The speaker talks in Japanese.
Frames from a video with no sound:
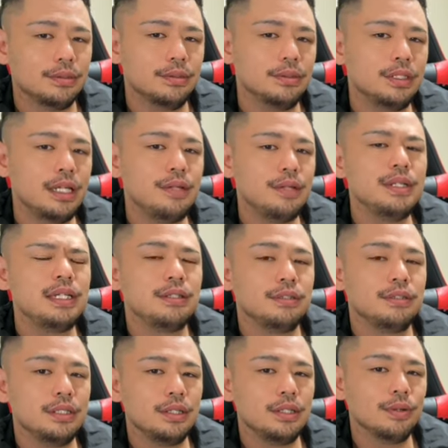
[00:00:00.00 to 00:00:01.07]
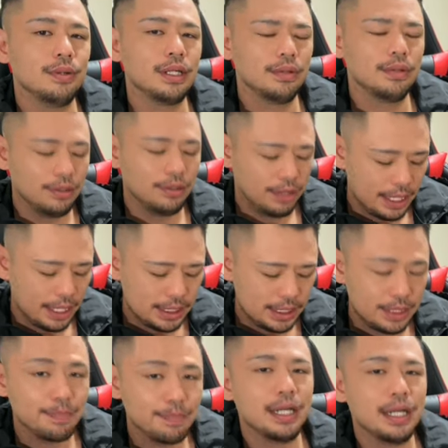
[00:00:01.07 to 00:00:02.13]
ゴールデンウィークにこれこれの
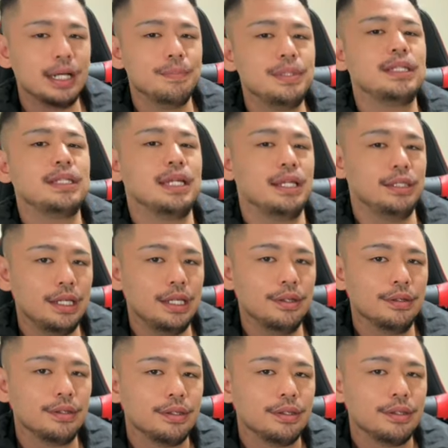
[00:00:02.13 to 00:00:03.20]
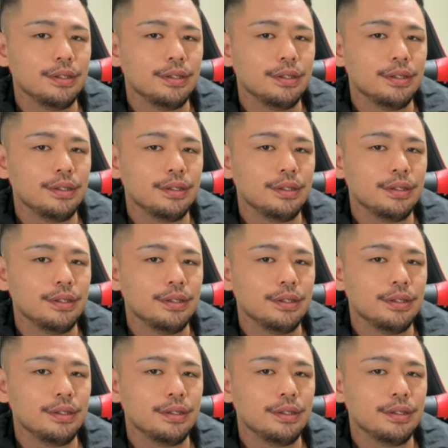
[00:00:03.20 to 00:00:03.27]
配信ばっか見てたんだよ。